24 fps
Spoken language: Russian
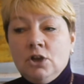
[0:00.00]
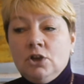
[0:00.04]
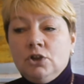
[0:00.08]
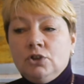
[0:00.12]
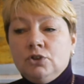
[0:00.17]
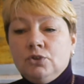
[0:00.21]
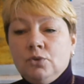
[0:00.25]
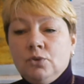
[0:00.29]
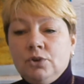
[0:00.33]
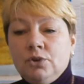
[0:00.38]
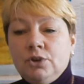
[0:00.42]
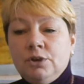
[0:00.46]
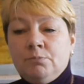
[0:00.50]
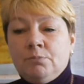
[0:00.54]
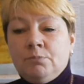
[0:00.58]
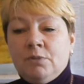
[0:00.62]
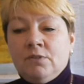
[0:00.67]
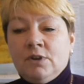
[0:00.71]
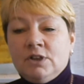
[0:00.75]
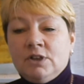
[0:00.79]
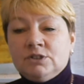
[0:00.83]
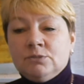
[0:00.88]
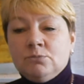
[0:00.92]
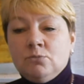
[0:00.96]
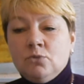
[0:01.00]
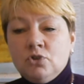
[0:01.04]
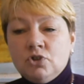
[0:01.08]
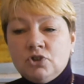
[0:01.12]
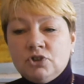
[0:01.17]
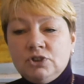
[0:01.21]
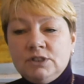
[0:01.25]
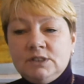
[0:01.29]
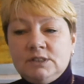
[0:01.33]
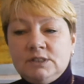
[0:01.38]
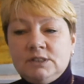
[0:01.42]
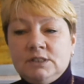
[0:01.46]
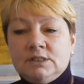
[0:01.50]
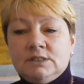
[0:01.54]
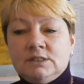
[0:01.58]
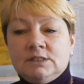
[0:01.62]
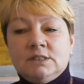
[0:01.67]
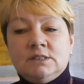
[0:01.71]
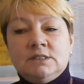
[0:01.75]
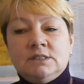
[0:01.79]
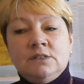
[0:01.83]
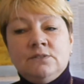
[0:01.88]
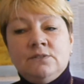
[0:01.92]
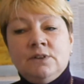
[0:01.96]
но и по возможности
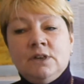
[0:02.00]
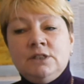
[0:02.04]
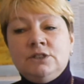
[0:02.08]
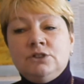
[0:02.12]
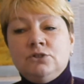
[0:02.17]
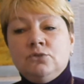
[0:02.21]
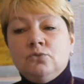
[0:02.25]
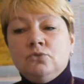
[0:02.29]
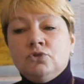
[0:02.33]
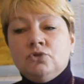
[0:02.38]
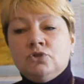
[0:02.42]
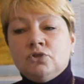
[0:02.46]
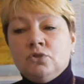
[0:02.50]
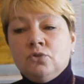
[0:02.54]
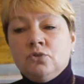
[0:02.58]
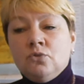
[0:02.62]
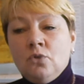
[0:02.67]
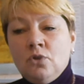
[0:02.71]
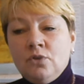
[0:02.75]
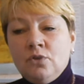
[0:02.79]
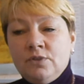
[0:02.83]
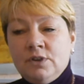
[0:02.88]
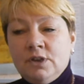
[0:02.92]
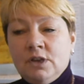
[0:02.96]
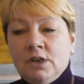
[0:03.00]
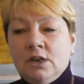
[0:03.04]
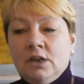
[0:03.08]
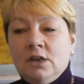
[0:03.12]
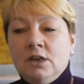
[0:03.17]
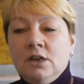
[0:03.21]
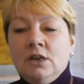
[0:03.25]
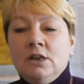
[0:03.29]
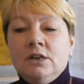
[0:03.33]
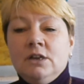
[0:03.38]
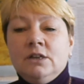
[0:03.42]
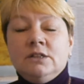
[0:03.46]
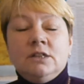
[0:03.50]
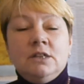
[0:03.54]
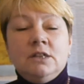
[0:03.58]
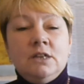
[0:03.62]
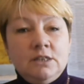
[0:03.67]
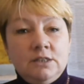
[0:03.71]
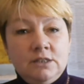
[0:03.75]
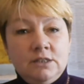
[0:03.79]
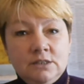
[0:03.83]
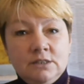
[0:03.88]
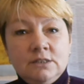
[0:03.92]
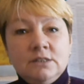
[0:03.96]
создавать условия для
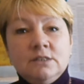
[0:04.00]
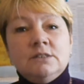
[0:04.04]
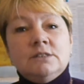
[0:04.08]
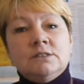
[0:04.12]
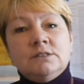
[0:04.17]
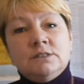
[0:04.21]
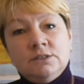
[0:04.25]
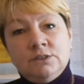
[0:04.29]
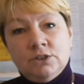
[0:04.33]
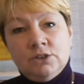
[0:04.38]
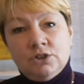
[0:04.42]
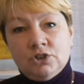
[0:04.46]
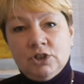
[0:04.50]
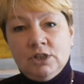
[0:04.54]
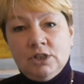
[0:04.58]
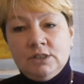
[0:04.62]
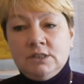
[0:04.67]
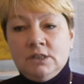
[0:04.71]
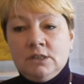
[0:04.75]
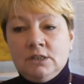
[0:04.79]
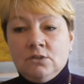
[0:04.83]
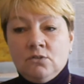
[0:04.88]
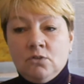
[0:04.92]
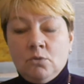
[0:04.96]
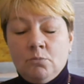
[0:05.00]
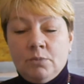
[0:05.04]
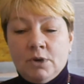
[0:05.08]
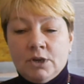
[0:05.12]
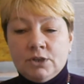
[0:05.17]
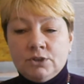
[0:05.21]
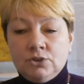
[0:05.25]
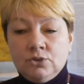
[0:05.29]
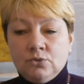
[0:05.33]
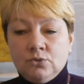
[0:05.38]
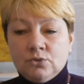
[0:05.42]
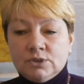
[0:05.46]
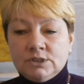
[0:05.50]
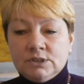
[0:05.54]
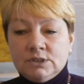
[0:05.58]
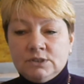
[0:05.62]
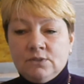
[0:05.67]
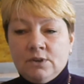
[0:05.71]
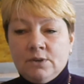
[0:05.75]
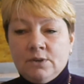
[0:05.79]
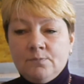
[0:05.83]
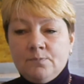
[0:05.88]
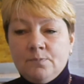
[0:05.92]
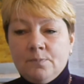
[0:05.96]
их содержательного
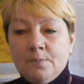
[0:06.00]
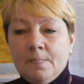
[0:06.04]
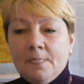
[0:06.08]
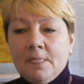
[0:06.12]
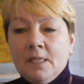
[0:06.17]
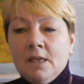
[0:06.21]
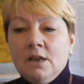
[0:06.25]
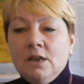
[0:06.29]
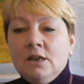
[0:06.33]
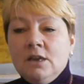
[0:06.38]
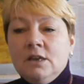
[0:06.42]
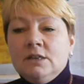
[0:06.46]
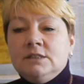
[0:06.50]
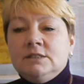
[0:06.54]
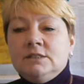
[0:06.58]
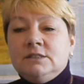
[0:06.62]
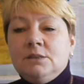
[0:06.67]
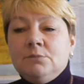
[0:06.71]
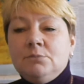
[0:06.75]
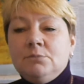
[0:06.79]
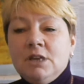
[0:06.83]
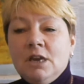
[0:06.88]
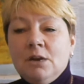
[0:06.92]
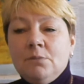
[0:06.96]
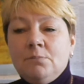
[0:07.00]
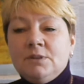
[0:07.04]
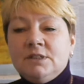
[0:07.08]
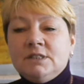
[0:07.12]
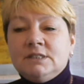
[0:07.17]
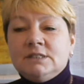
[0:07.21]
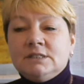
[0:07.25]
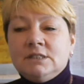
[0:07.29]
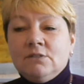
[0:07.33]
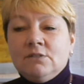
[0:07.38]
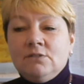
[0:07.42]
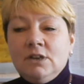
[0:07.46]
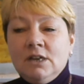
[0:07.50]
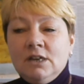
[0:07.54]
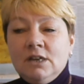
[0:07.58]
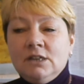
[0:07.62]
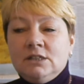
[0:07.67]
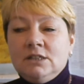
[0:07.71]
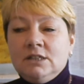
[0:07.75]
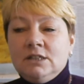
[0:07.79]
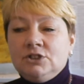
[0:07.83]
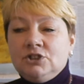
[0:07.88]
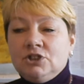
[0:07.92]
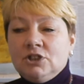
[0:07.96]
партнерства. Семья
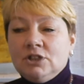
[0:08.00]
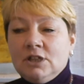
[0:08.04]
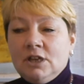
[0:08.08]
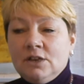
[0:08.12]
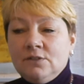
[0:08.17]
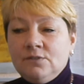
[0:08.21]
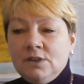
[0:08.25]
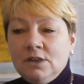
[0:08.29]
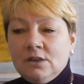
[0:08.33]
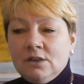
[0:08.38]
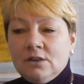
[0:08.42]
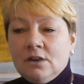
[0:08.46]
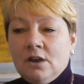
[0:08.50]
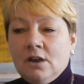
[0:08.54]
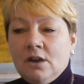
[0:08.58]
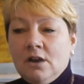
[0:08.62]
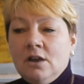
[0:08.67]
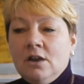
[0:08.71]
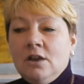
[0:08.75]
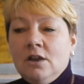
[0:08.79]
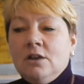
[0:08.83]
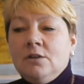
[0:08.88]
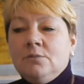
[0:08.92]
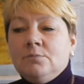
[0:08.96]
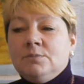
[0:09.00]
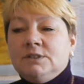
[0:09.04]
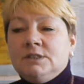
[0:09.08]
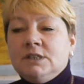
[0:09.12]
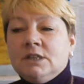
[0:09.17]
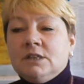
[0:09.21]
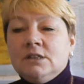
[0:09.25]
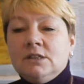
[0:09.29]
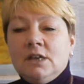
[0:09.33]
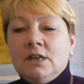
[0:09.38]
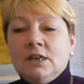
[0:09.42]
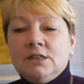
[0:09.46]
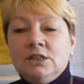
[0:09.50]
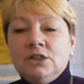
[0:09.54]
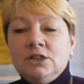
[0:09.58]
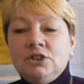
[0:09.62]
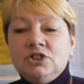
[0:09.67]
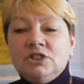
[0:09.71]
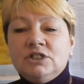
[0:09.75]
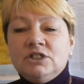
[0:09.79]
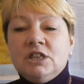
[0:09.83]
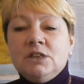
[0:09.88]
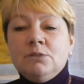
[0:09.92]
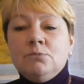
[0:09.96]
представляет для человека
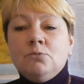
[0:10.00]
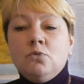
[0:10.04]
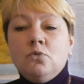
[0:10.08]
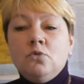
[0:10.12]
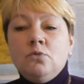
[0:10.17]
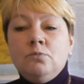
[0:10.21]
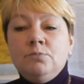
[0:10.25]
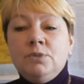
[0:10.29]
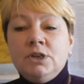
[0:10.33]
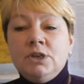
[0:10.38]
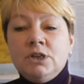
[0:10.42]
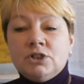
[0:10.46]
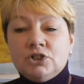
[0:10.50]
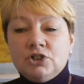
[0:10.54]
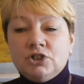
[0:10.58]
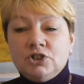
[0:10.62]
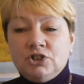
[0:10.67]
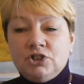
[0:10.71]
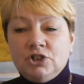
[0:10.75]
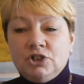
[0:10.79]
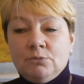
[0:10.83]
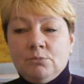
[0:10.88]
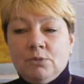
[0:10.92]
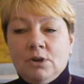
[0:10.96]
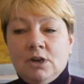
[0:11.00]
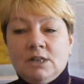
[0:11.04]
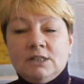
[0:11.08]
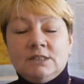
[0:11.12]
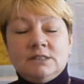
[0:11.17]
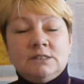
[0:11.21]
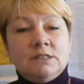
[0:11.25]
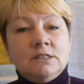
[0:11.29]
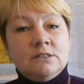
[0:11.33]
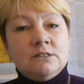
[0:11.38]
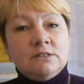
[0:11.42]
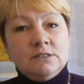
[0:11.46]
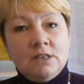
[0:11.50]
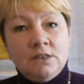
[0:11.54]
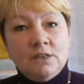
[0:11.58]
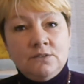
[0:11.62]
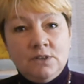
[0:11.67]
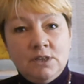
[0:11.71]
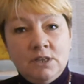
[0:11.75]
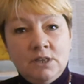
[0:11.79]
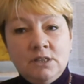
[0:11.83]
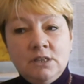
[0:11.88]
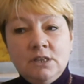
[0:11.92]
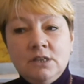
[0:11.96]
психологическим убежищем от
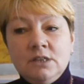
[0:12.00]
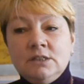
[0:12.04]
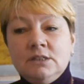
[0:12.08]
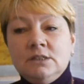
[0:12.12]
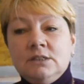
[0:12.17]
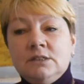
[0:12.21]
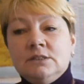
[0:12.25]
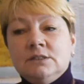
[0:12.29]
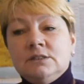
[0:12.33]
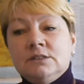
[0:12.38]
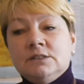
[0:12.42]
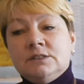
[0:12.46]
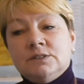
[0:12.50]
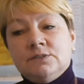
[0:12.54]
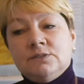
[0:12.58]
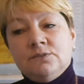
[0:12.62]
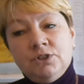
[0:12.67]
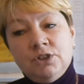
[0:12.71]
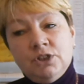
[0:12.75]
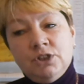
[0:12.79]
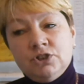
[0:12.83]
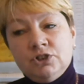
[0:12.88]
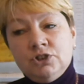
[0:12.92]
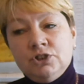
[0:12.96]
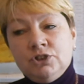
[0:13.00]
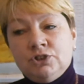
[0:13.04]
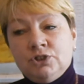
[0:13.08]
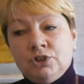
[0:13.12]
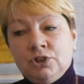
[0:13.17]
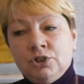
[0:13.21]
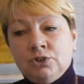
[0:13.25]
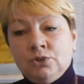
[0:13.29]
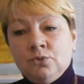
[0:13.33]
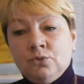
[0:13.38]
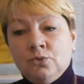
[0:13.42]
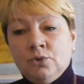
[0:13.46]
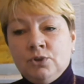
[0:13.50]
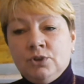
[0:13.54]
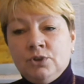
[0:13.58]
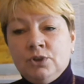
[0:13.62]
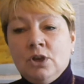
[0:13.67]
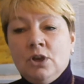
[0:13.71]
столкновения с внешней средой,